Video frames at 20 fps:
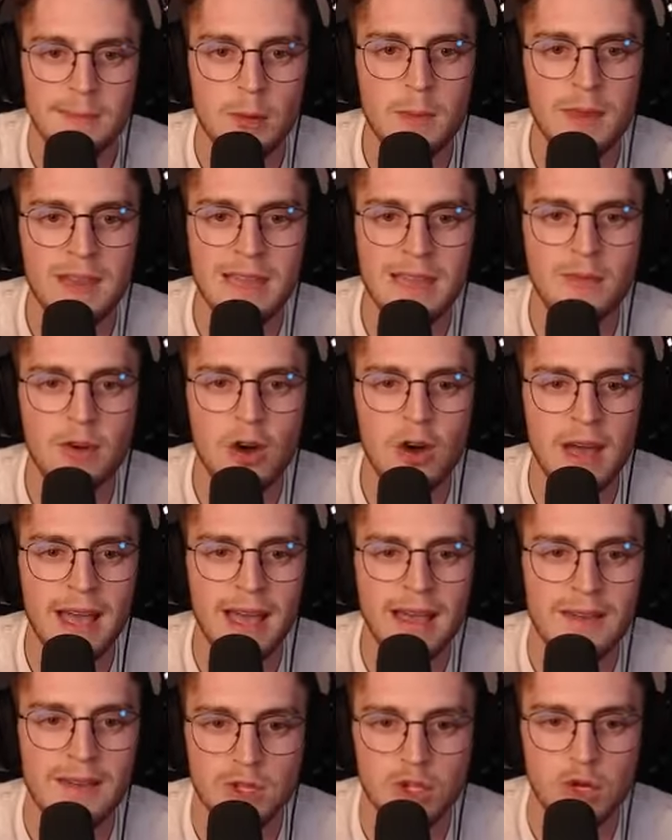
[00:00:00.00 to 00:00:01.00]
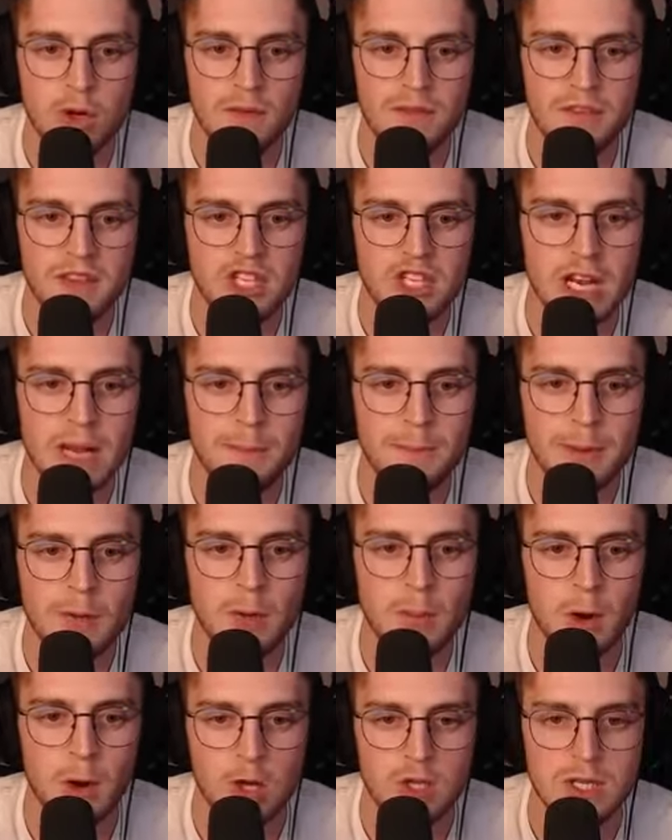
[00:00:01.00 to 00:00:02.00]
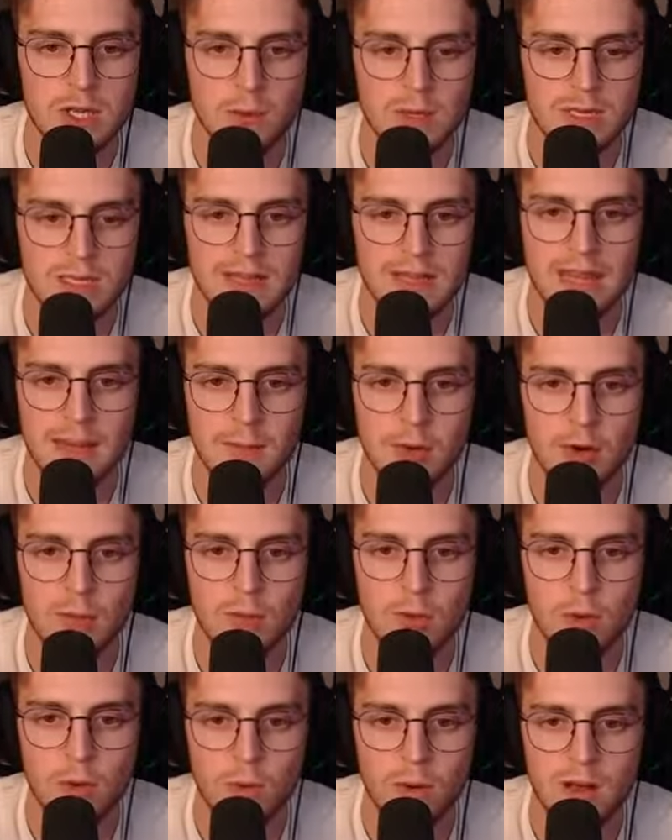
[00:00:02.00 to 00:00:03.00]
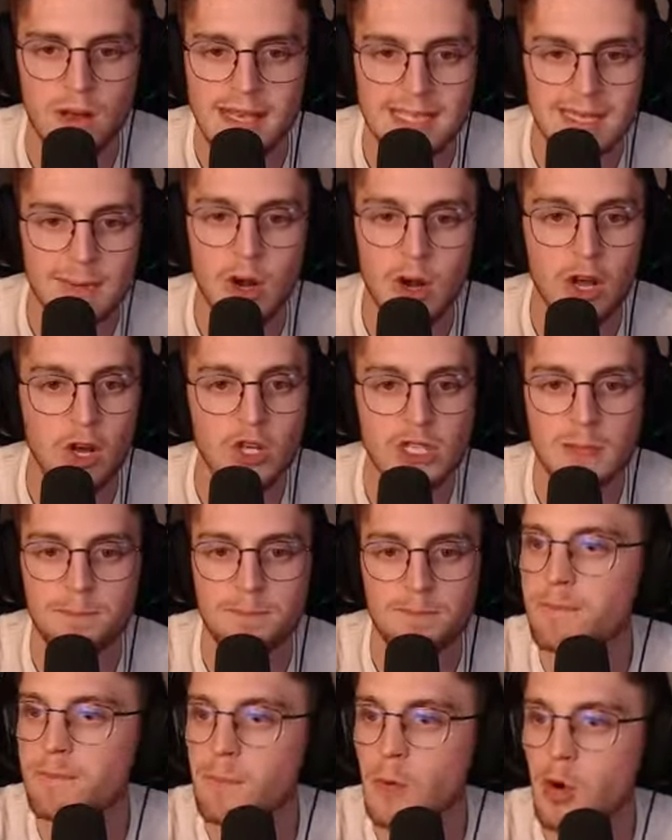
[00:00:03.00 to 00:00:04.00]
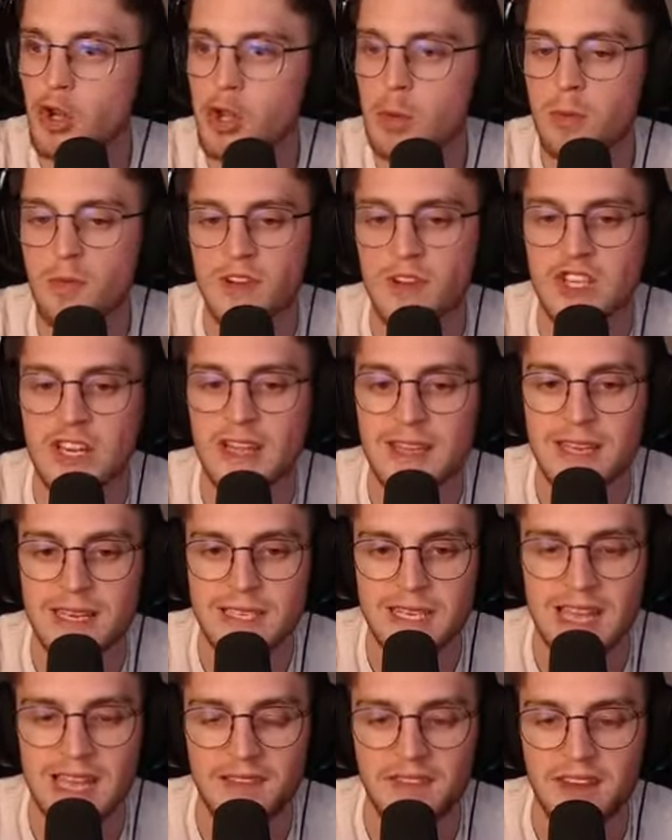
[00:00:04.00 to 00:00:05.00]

Il mio obiettivo è sconfiggere il primo boss in questa demo comunque. E sembra una cosa molto più facile a dirsi che a